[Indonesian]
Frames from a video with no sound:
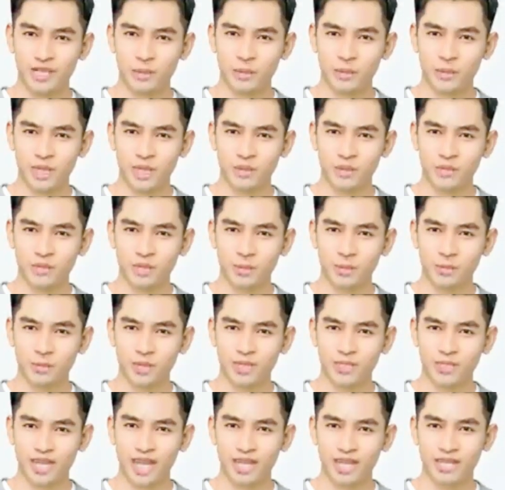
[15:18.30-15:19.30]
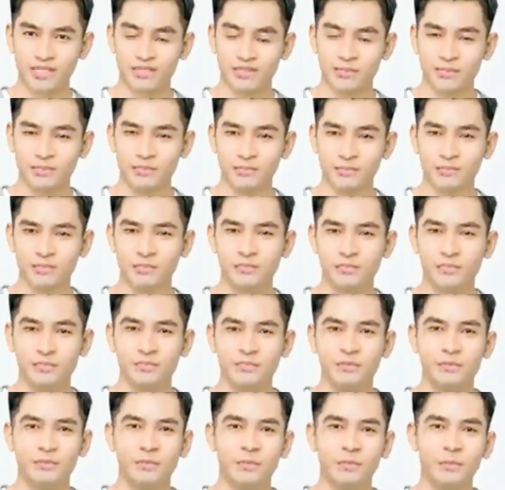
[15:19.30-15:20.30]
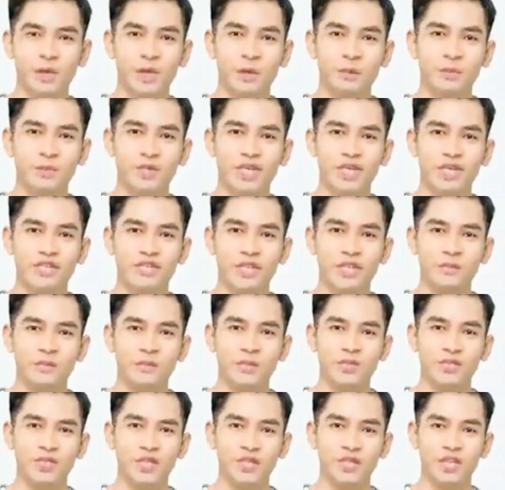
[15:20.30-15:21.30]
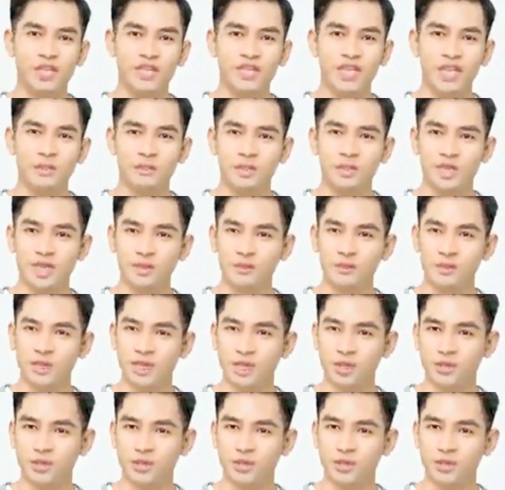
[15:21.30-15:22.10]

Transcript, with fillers: Biarkan dia benar-benar melupakan ingatan orang itu,